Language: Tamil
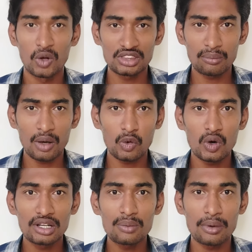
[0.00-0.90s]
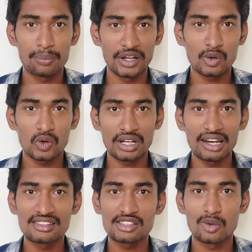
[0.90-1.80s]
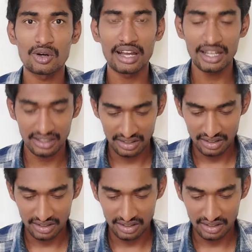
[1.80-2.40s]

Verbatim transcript: மொத்தமாக உங்களுக்கு இப்போ பதினோரு காலேஜையும் சொல்கிறேன்